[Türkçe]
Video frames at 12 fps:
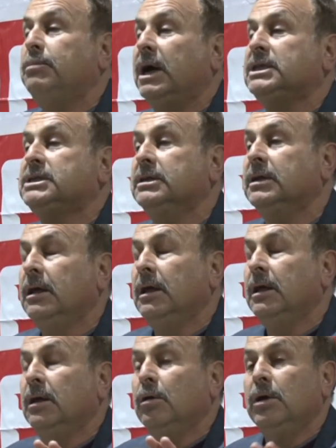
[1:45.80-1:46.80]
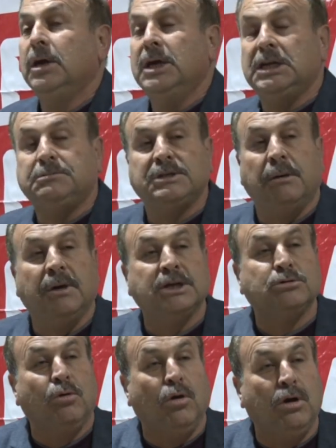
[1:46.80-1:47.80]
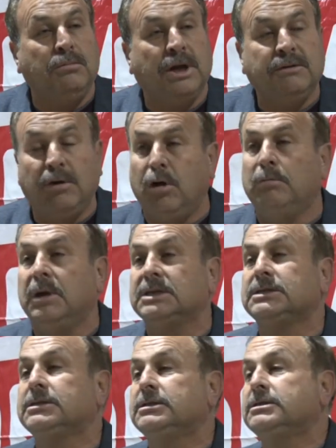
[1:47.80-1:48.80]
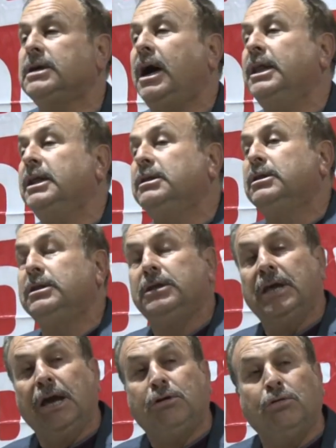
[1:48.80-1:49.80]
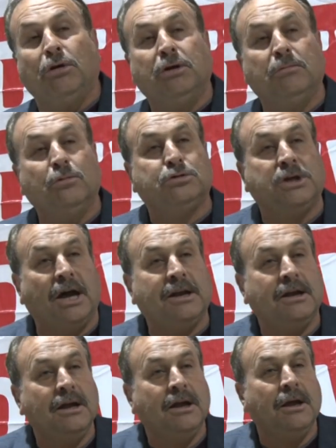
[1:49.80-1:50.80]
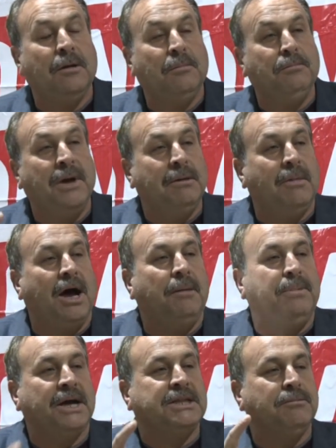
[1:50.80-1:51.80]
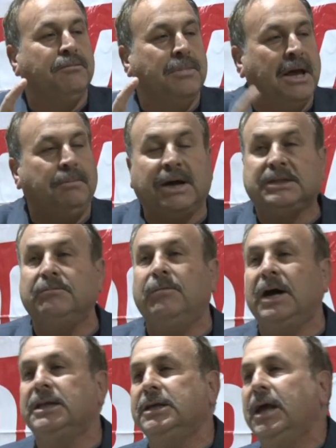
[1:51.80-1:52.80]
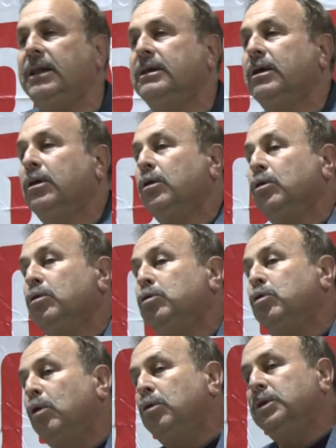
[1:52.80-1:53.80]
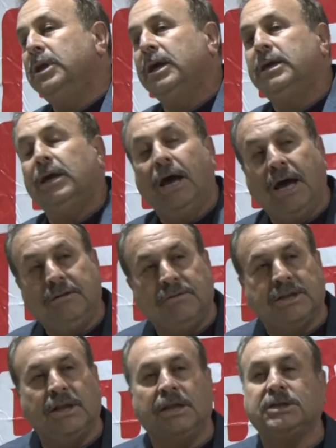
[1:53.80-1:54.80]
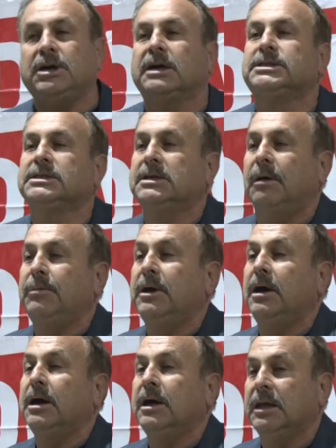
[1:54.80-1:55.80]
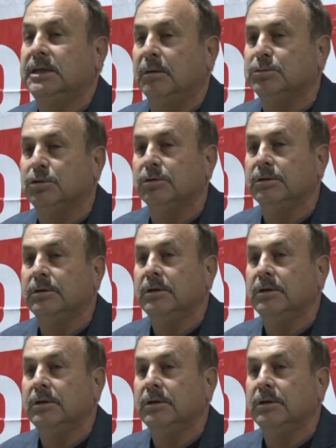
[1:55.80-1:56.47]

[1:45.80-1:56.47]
partisi hiçbir zaman hiç olmadı ve olmaz. Sadece tek yönlü muhtar benim A partim, B partim var diyen köyündeki her vatandaş haksızlık yapar, hakaret yapmış olur.